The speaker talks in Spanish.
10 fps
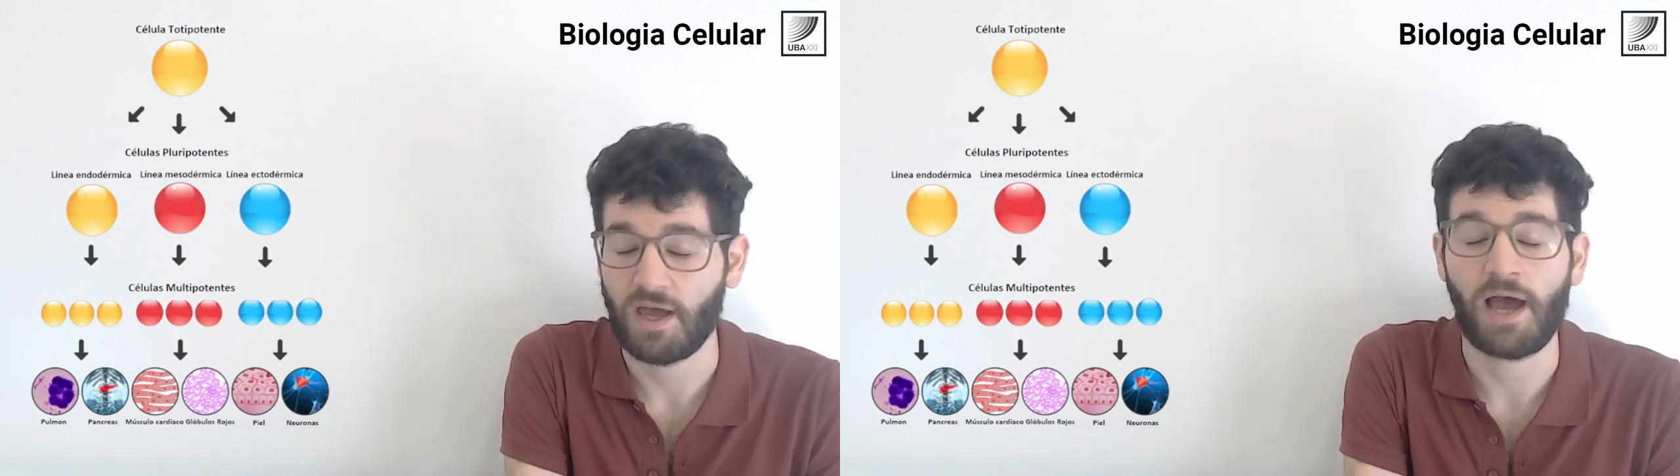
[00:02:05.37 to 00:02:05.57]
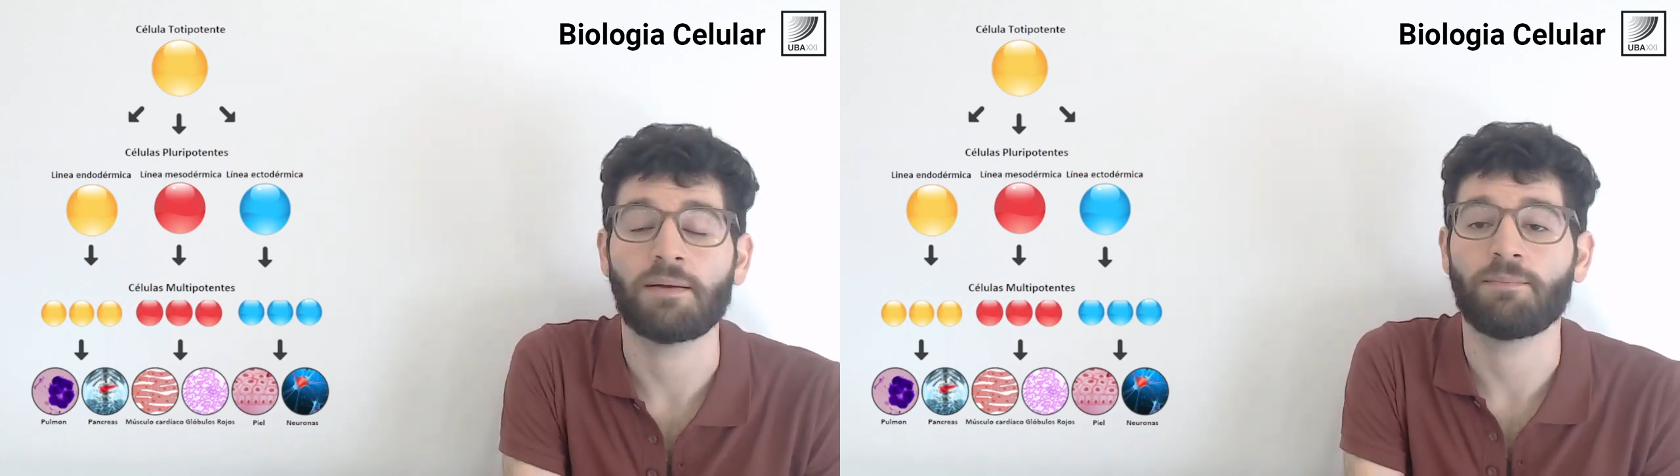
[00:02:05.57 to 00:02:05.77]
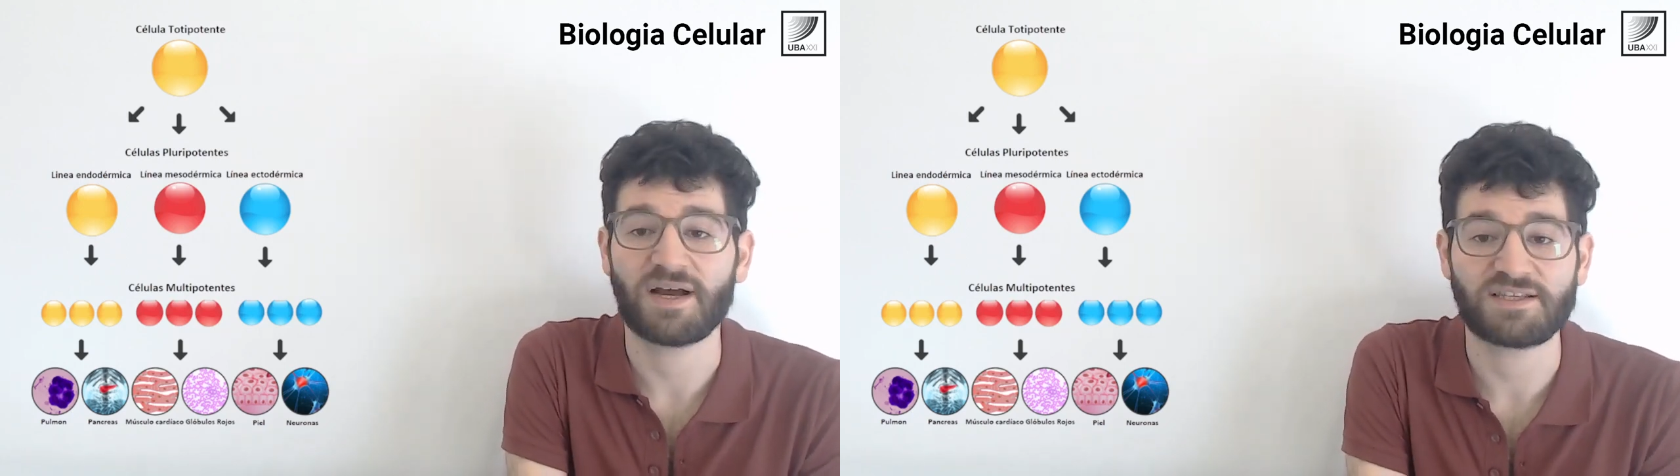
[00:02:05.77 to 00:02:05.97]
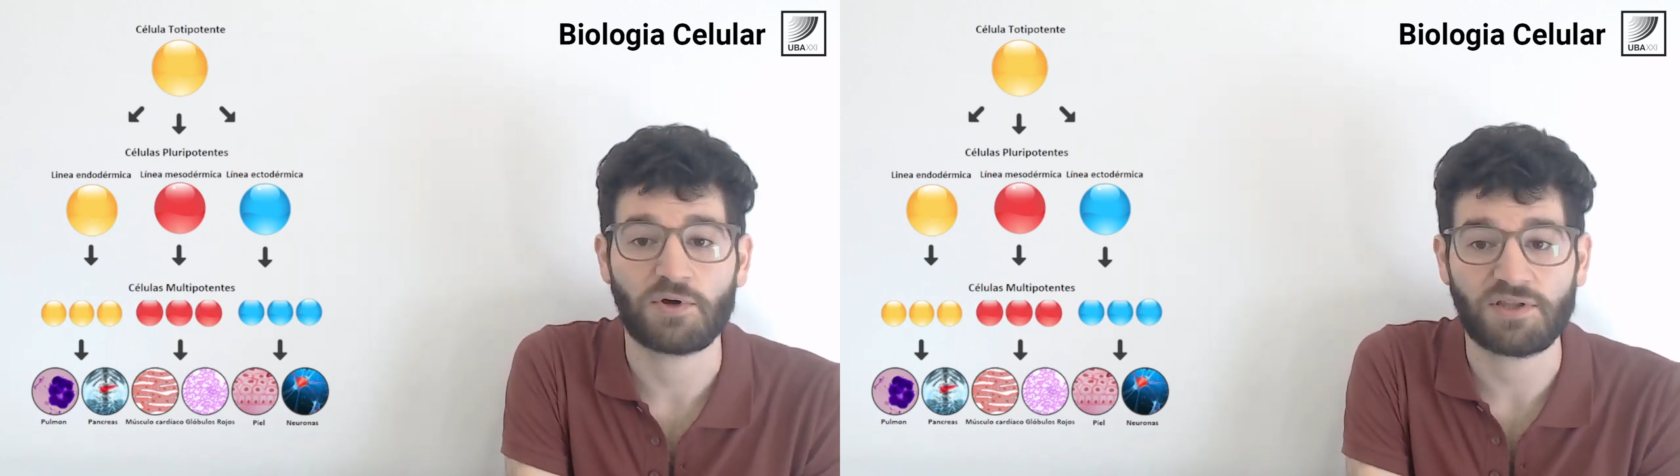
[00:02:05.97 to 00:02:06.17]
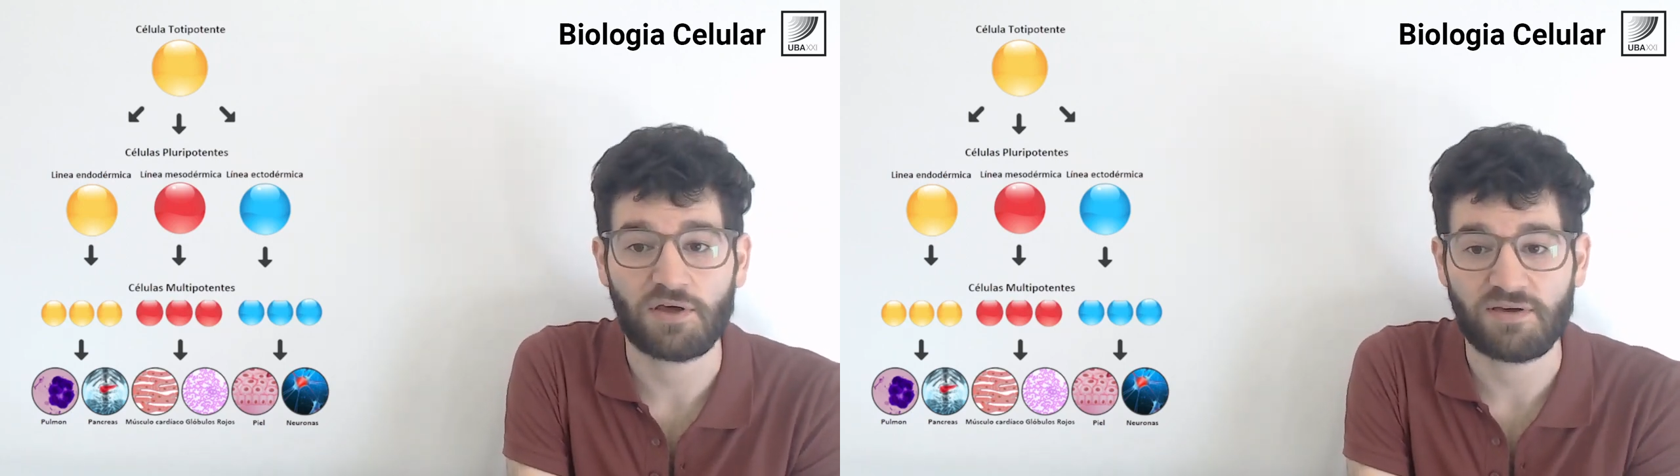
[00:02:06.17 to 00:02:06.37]
al máximo
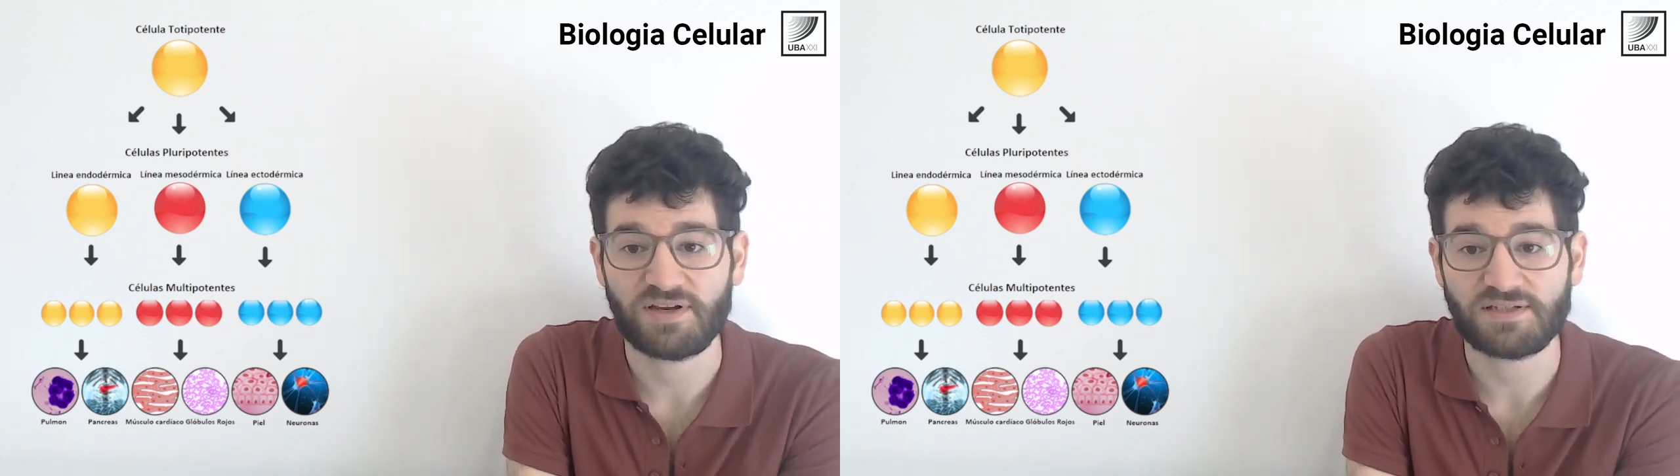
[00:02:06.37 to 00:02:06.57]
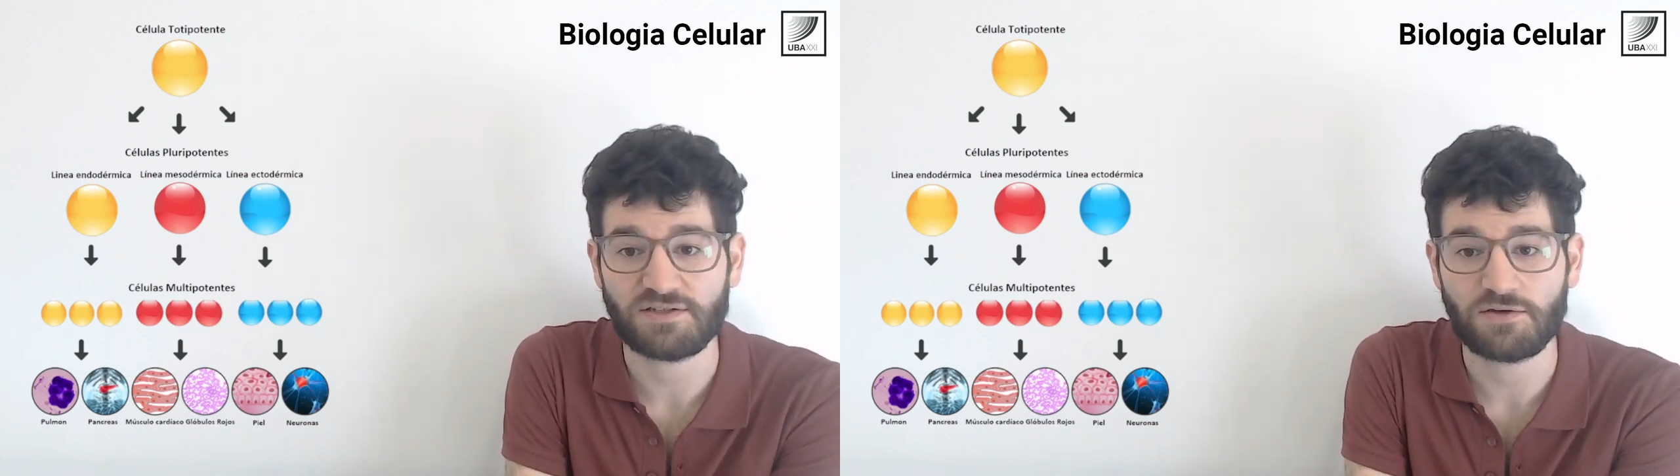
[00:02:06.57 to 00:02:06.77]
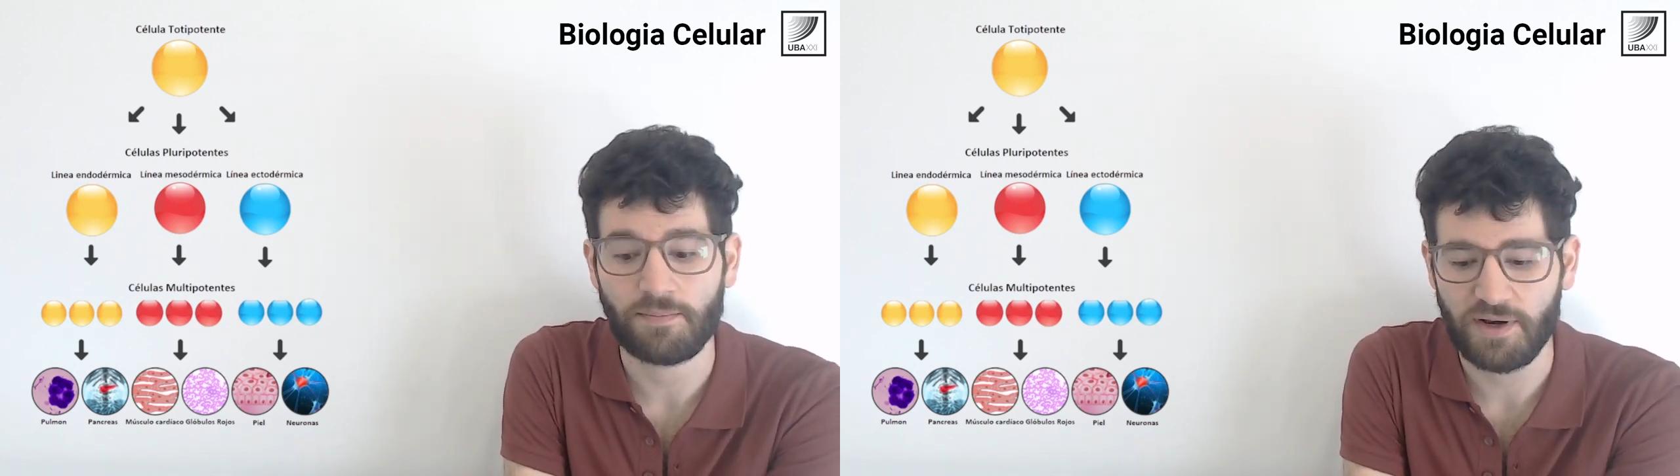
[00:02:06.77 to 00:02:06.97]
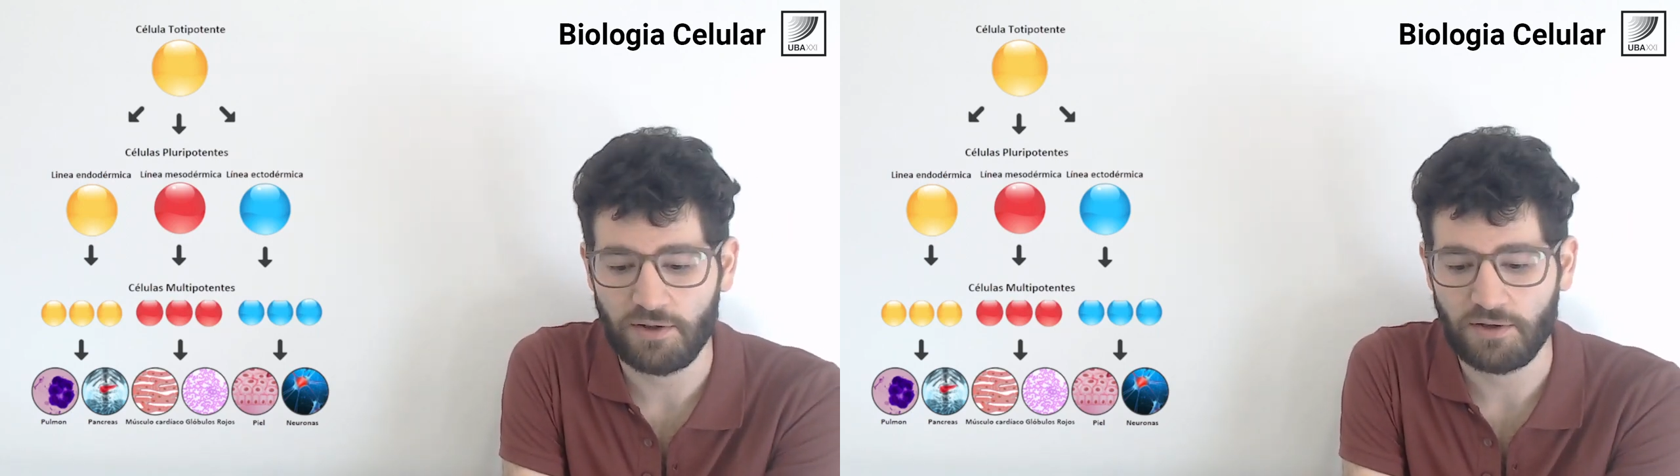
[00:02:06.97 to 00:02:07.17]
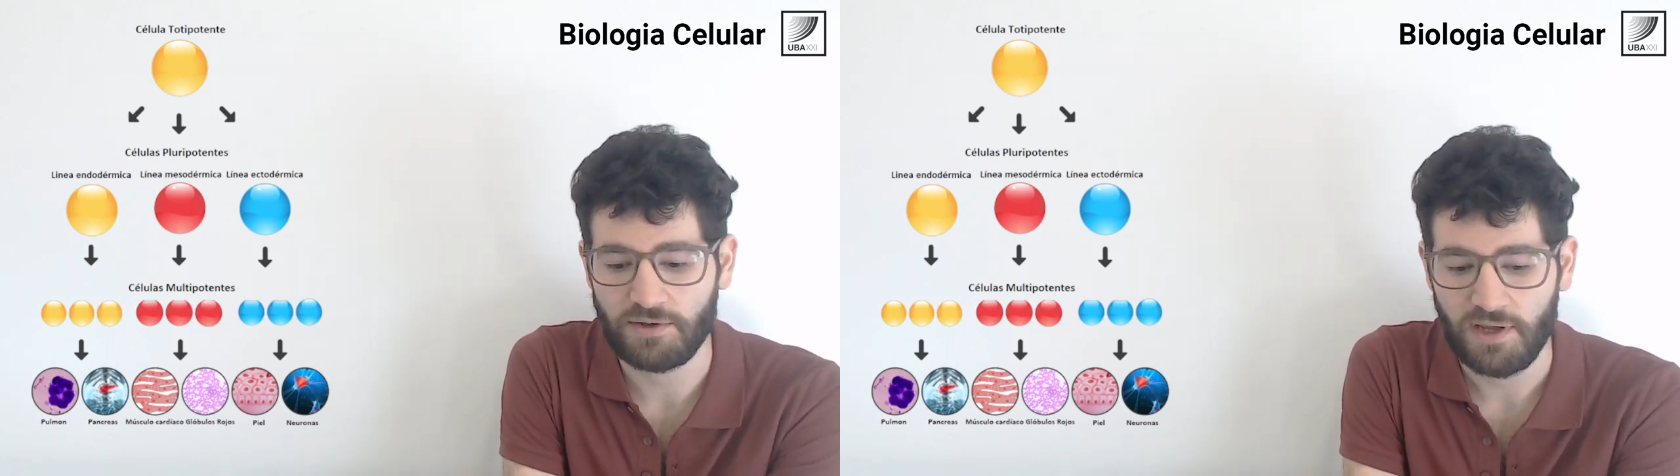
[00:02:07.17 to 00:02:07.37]
estado de diferenciación,
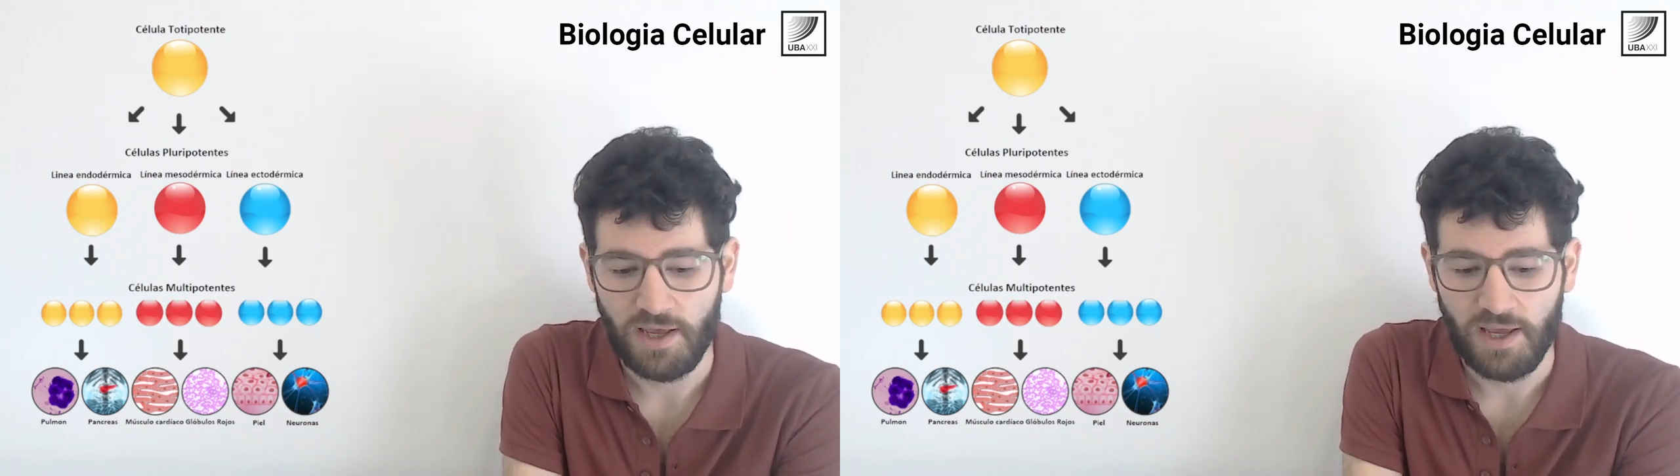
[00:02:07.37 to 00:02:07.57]
perdón,